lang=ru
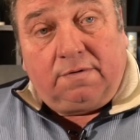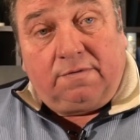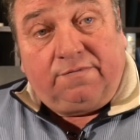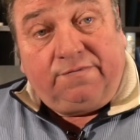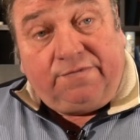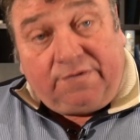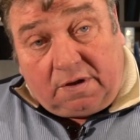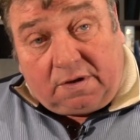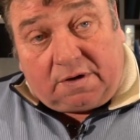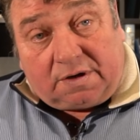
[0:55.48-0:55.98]

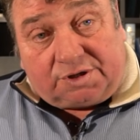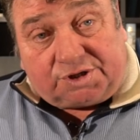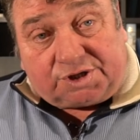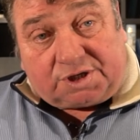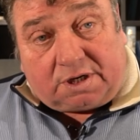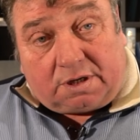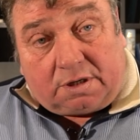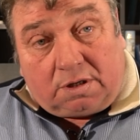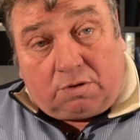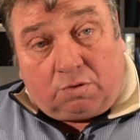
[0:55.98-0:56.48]

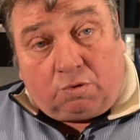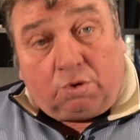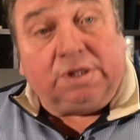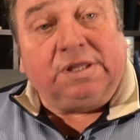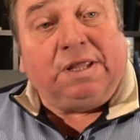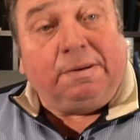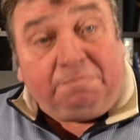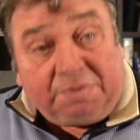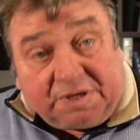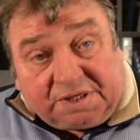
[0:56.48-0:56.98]
Фирочка,
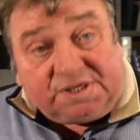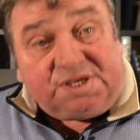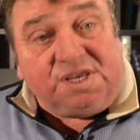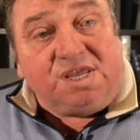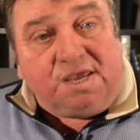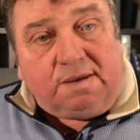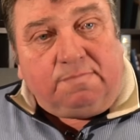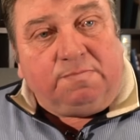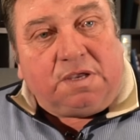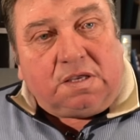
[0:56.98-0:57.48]
вот
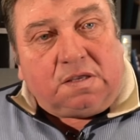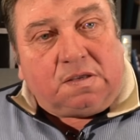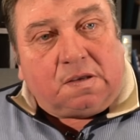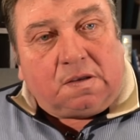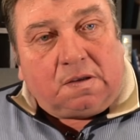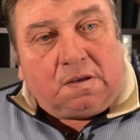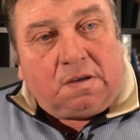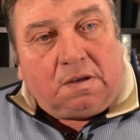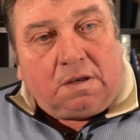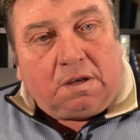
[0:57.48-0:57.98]
объясни
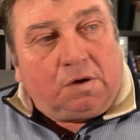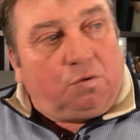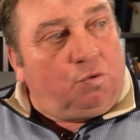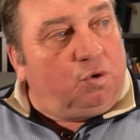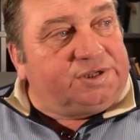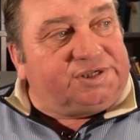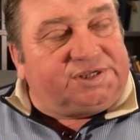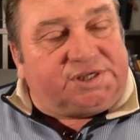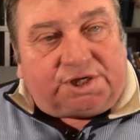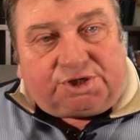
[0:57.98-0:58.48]
меня,
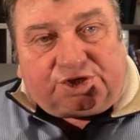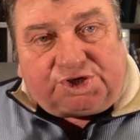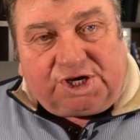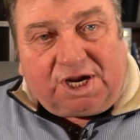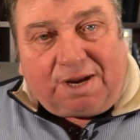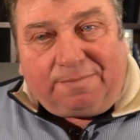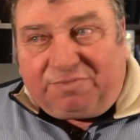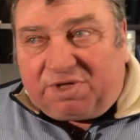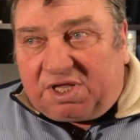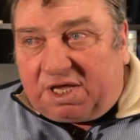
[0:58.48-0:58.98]
вот
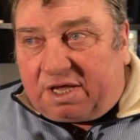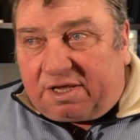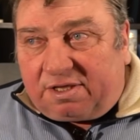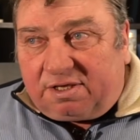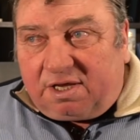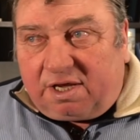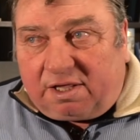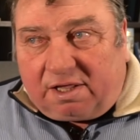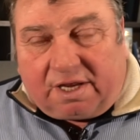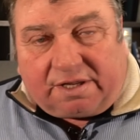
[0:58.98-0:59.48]
зачем ты
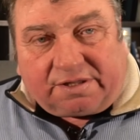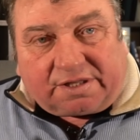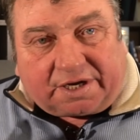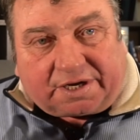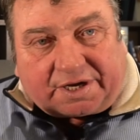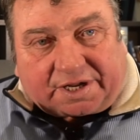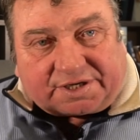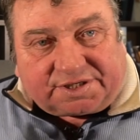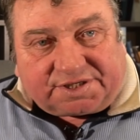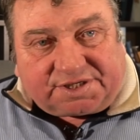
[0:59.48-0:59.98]
одела это
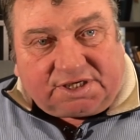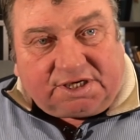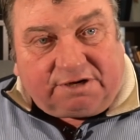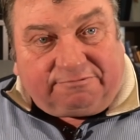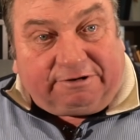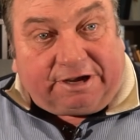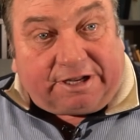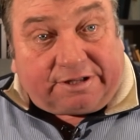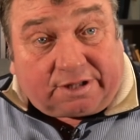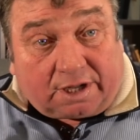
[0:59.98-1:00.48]

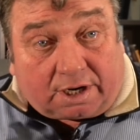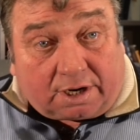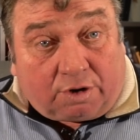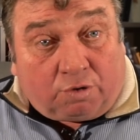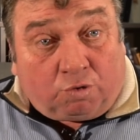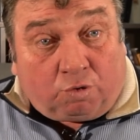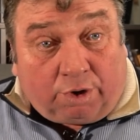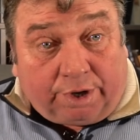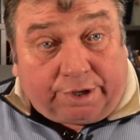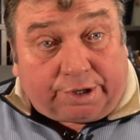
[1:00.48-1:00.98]
красивое,
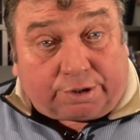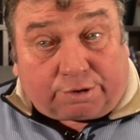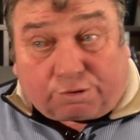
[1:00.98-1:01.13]
дорогое